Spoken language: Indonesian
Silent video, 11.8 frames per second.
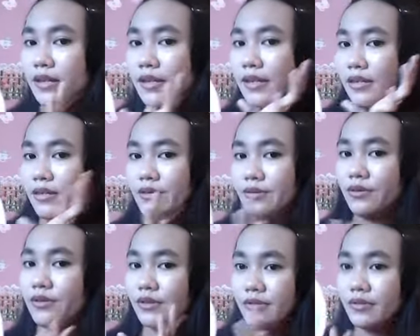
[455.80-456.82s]
kayak gitu
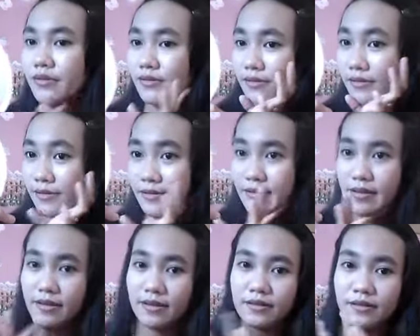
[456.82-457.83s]

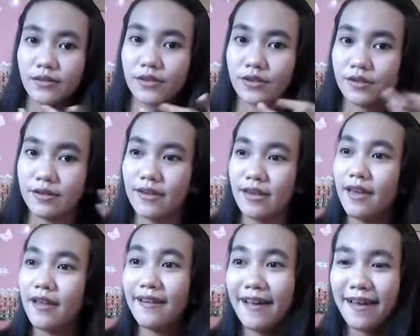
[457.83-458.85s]
tuh.
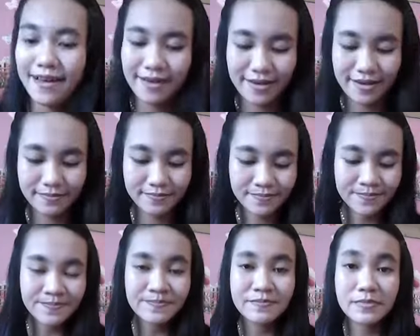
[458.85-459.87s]
nah
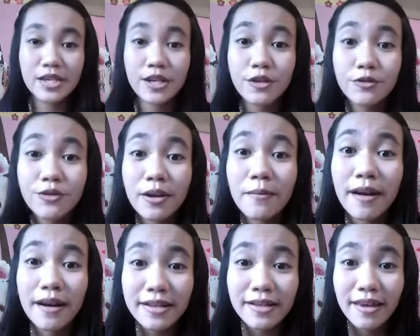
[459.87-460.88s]
ini tuh udah
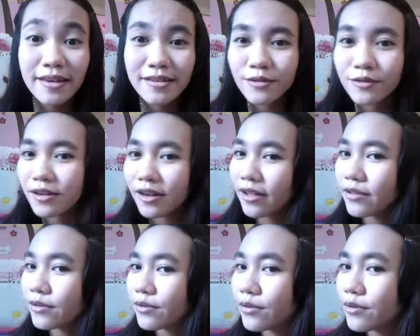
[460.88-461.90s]
banget guys tuh
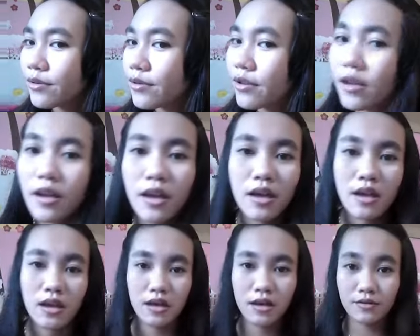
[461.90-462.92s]
kan tuh
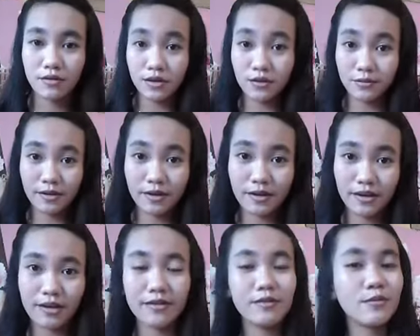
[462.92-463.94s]
udah
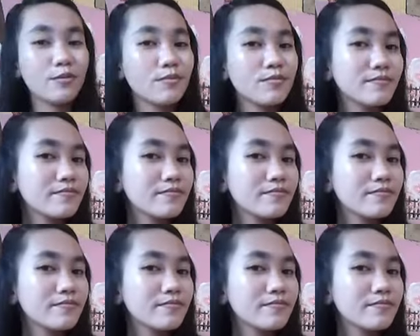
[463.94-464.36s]
lumayan tuh